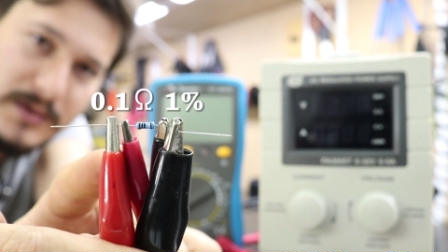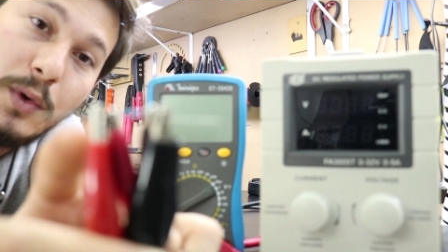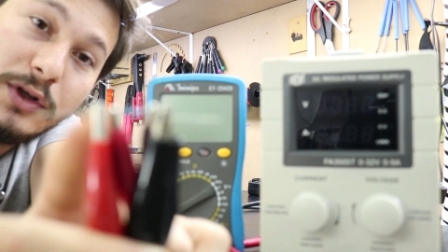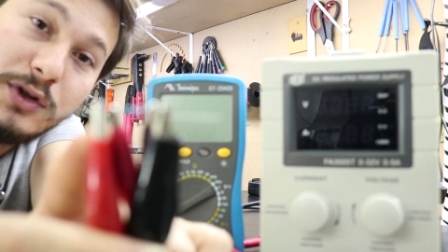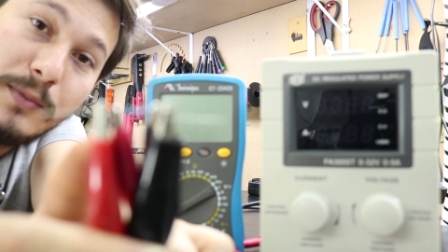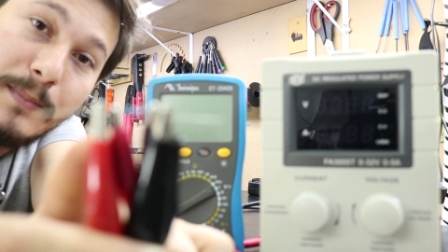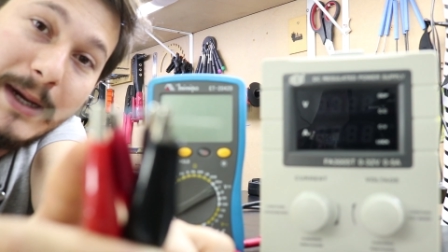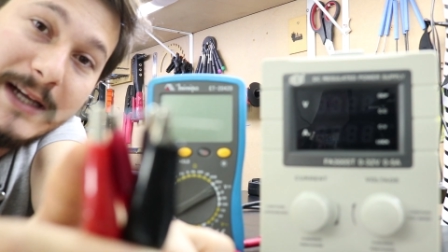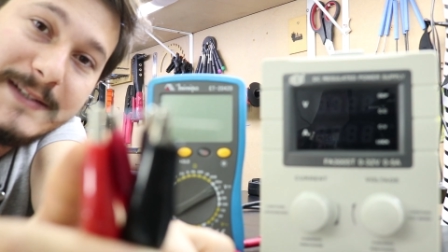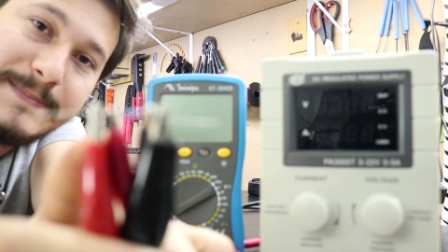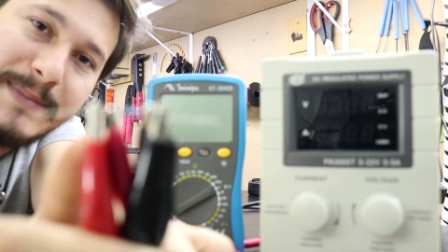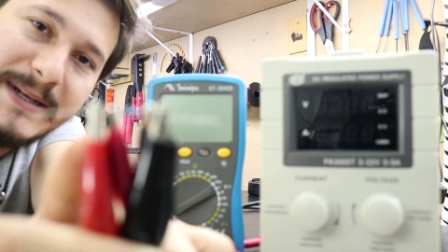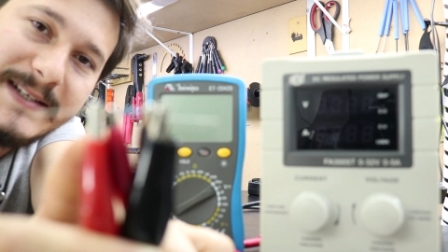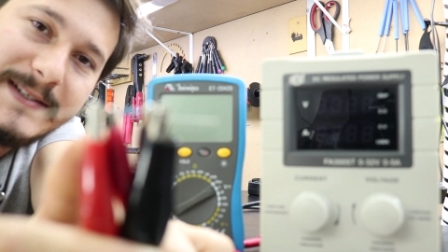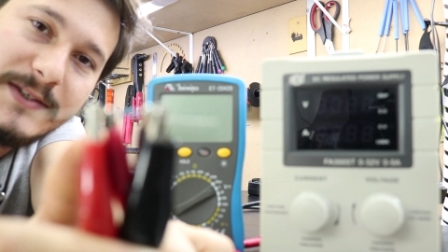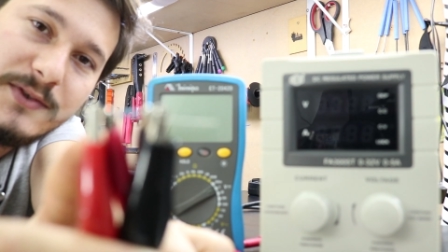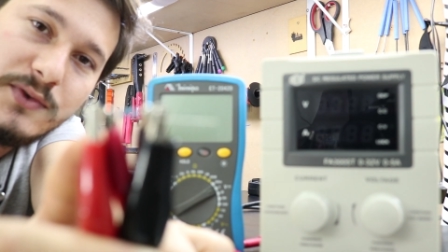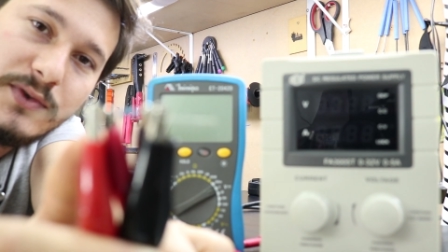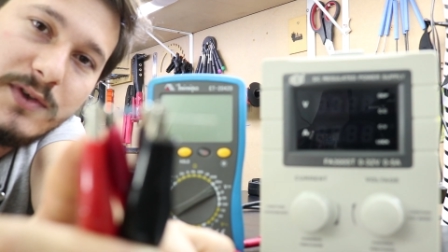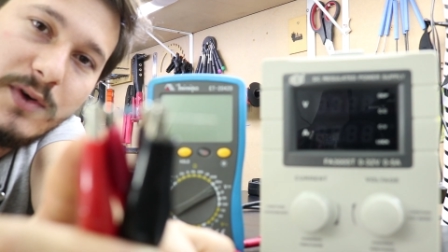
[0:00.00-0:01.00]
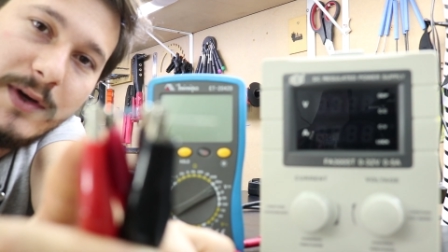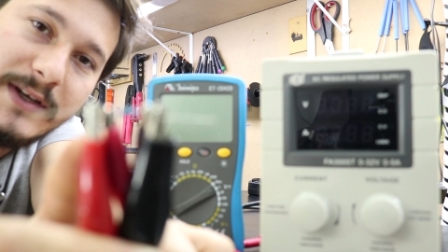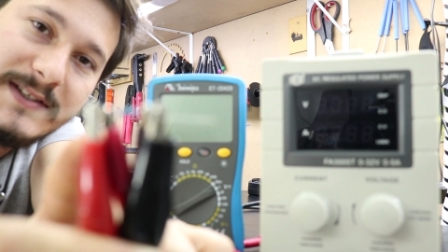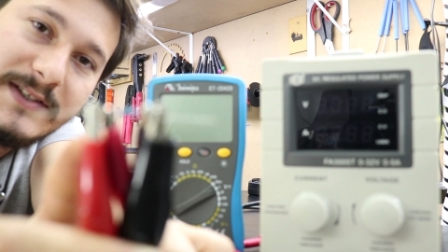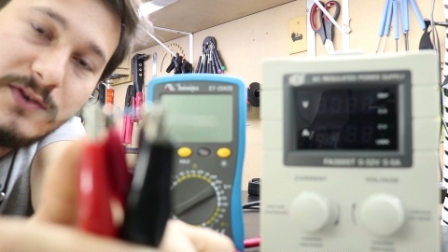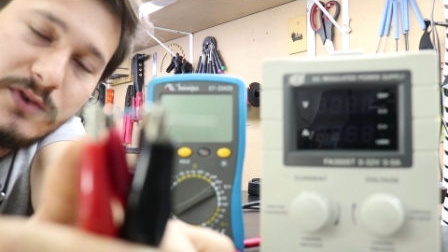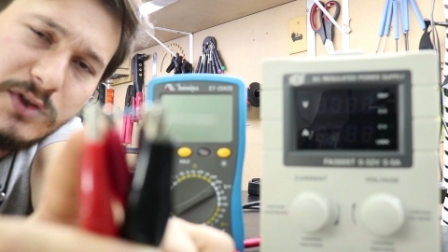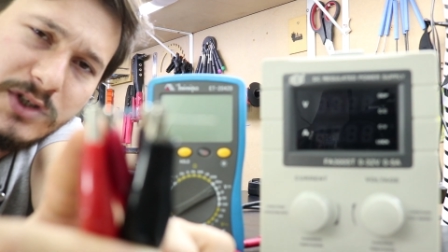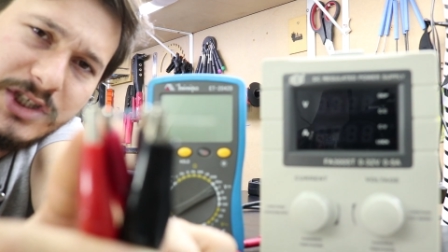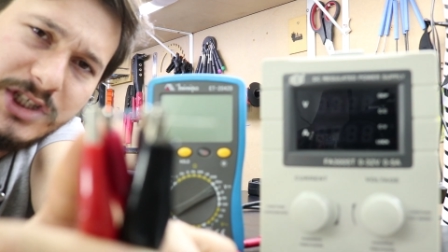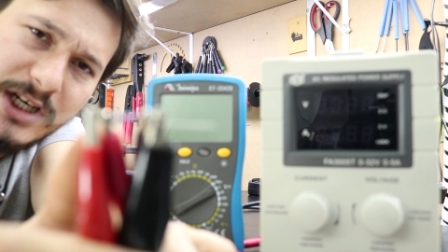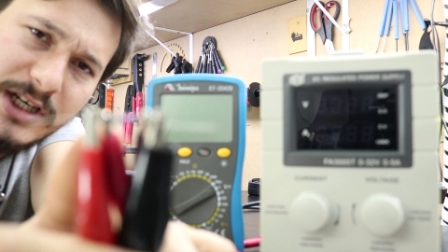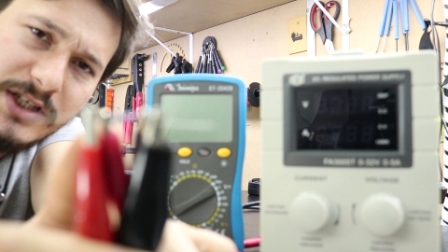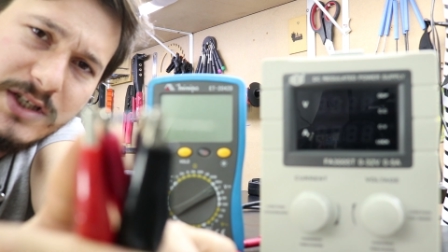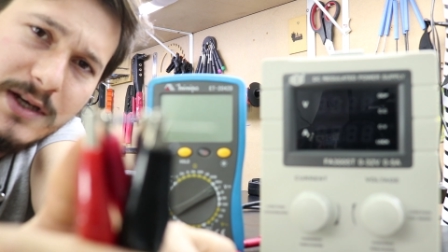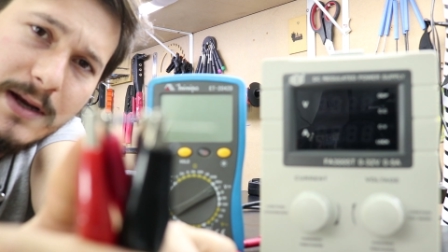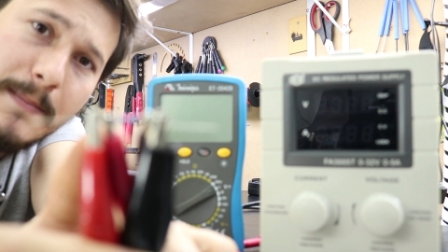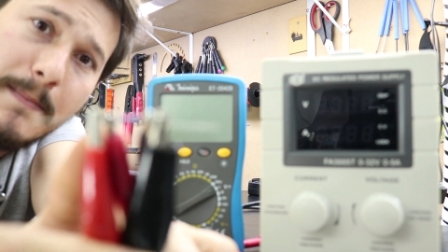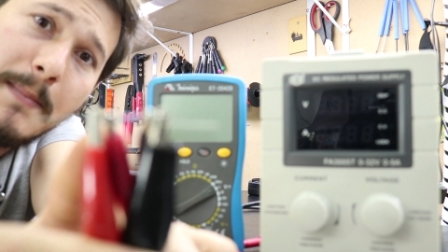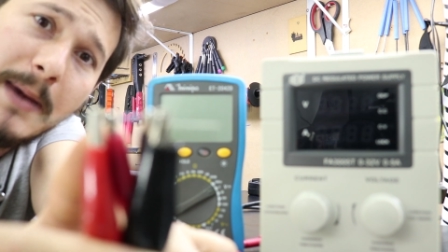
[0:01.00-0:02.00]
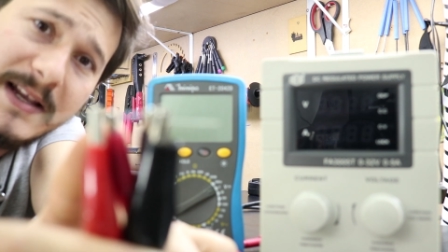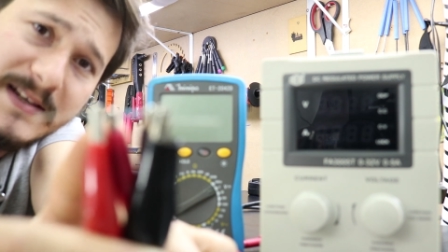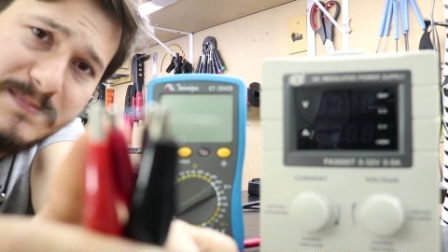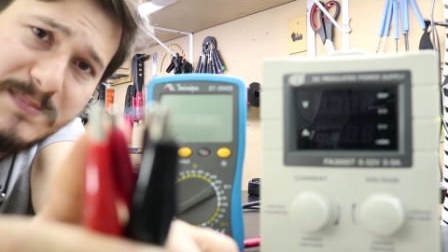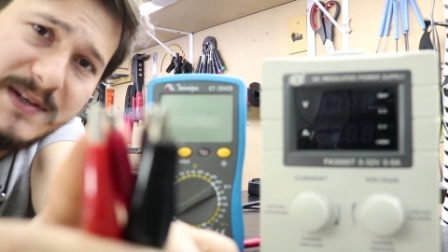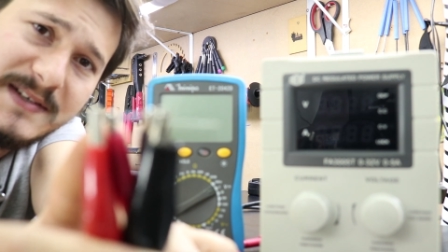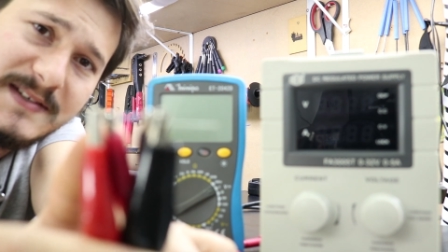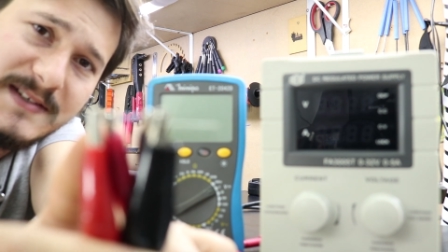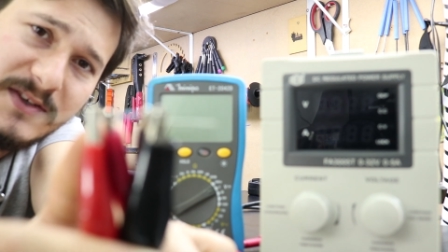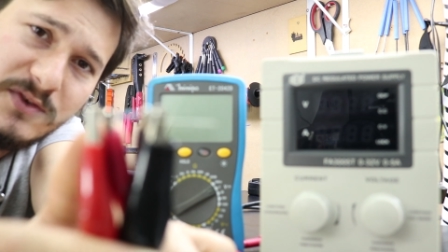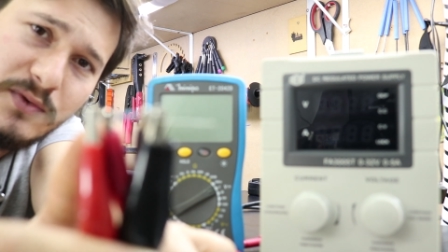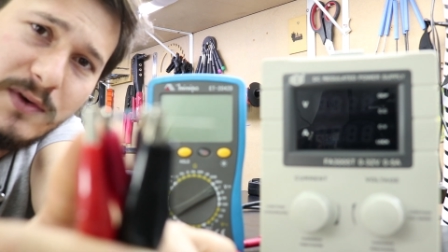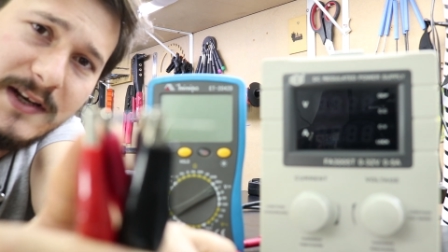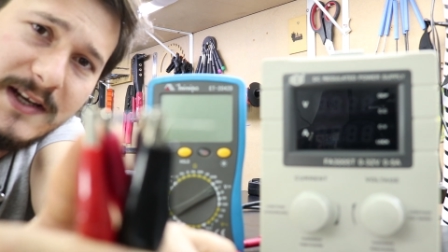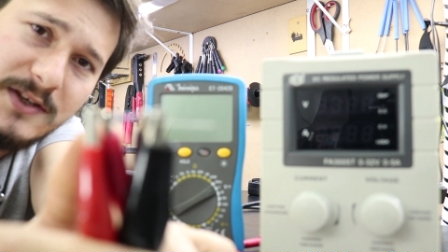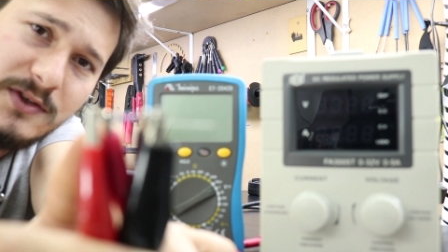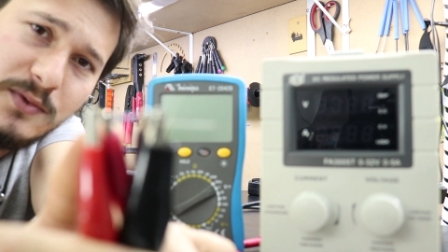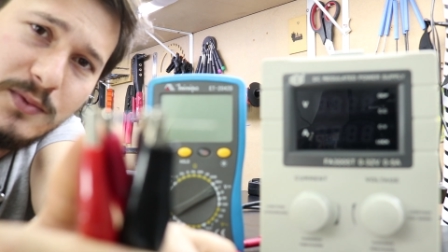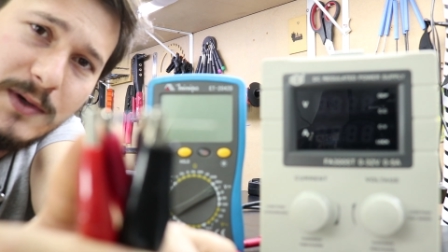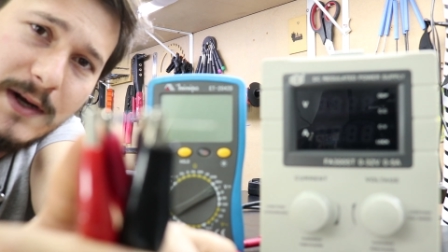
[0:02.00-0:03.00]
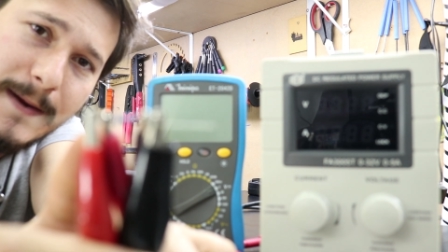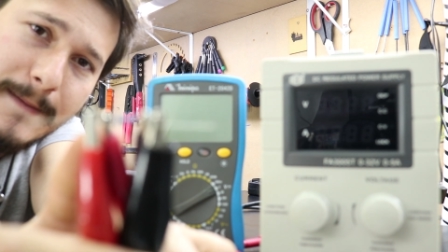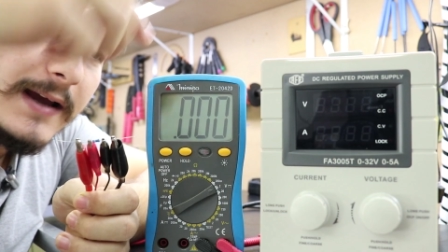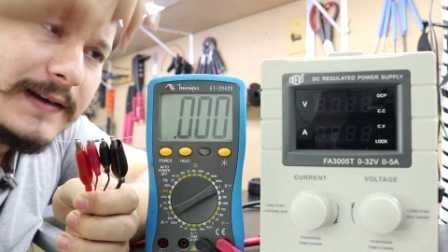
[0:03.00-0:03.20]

Quanto mais preciso o seu resistor shunt, mais precisa sua leitura.